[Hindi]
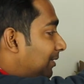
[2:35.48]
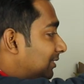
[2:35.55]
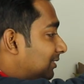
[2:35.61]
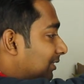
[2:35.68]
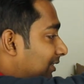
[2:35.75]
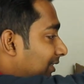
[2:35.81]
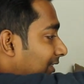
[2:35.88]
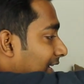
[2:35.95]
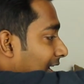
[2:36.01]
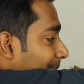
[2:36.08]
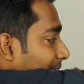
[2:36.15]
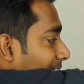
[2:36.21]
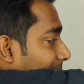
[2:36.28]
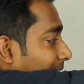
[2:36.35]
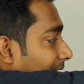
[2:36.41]
आप देख सकते हैं
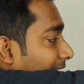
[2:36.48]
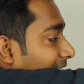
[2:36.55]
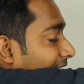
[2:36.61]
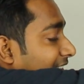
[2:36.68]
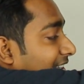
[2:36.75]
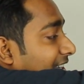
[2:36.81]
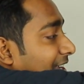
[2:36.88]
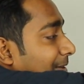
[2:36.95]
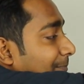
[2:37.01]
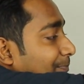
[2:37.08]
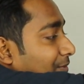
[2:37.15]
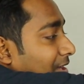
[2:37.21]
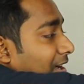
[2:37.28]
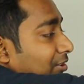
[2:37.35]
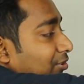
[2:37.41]
यहाँ पर हमें एक ये
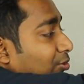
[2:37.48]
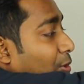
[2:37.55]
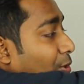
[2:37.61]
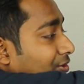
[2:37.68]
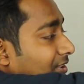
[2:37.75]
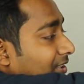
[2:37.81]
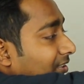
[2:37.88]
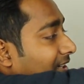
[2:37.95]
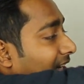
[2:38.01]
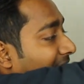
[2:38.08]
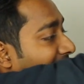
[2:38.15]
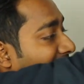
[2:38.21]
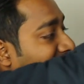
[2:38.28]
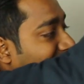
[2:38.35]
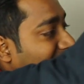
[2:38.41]
कोर्सेर
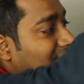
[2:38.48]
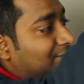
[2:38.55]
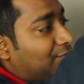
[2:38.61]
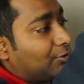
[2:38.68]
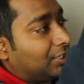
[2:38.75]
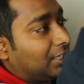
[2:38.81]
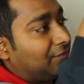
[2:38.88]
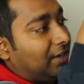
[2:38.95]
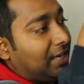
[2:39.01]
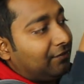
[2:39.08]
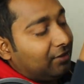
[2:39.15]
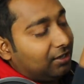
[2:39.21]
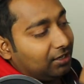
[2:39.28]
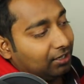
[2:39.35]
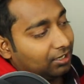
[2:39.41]
का एच एस फोर्टी
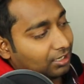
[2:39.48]
फाइव